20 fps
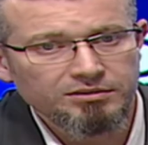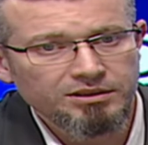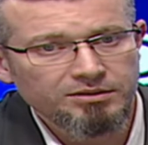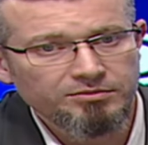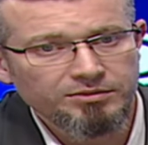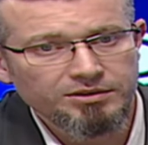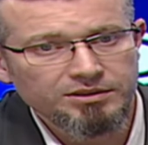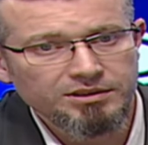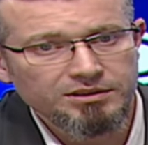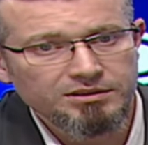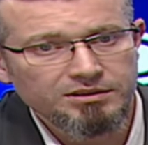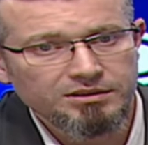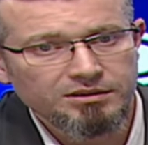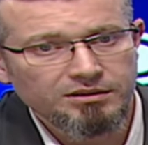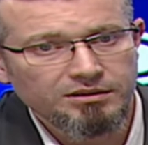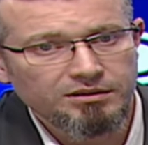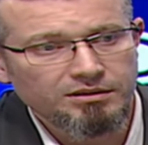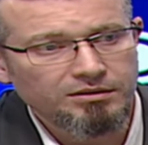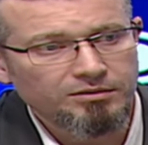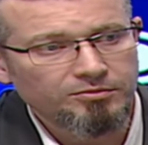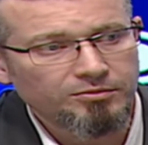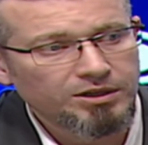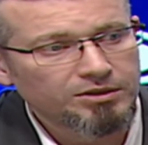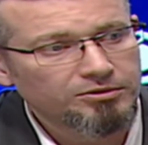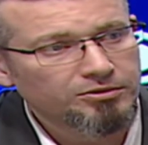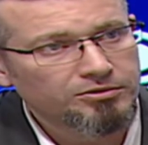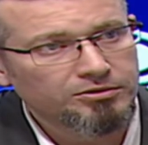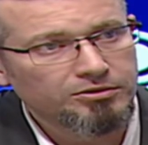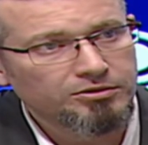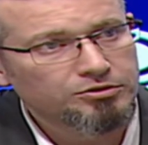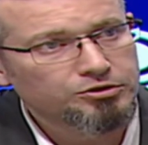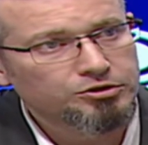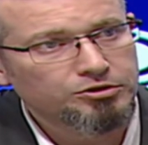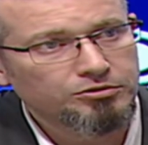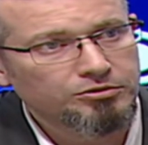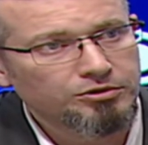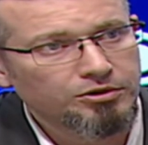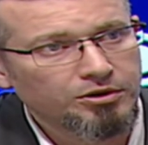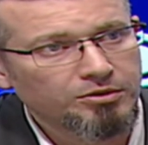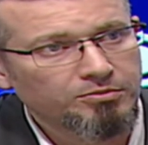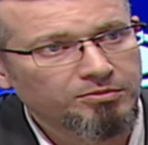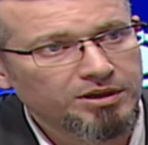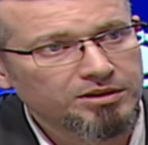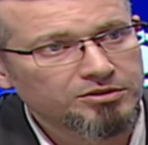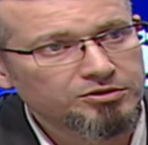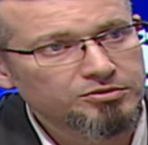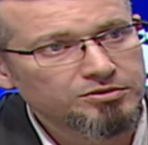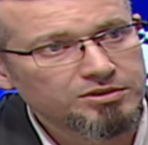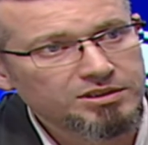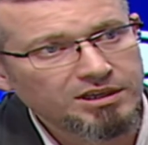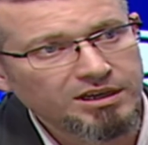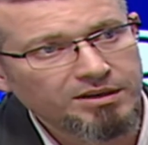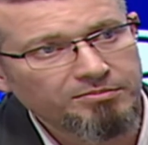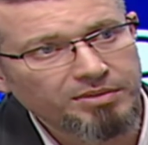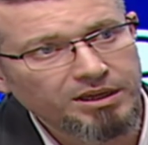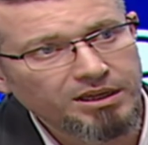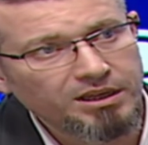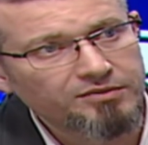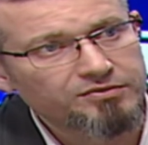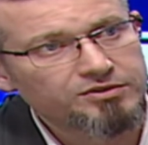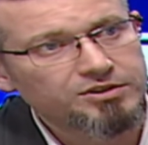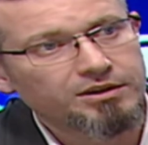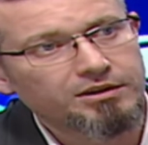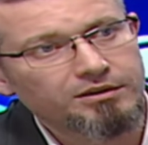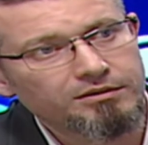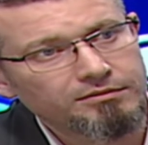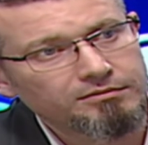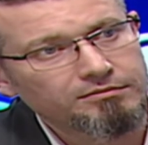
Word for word: qui me disent, moi docteur, je ne dors pas jusqu'après le fajr.